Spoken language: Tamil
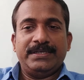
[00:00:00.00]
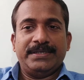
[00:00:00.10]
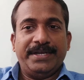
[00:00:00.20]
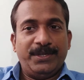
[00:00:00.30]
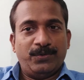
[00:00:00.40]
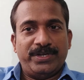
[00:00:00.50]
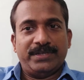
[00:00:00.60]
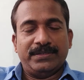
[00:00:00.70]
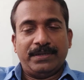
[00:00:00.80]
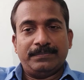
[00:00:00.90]

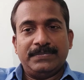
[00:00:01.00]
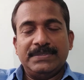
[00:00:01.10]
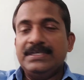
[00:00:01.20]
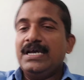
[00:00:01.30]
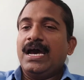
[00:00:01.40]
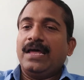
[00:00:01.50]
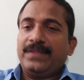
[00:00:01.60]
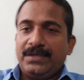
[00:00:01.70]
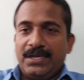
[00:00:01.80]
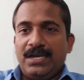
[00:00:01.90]
எண்ணிக்கொண்டிருந்தான்
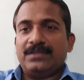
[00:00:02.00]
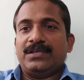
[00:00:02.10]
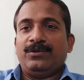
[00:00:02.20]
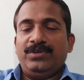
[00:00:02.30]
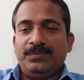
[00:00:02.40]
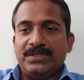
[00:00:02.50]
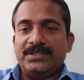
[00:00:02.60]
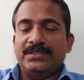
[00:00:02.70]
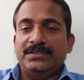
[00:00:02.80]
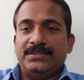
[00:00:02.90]
அதற்கான தருணம்
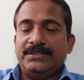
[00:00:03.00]
வந்தது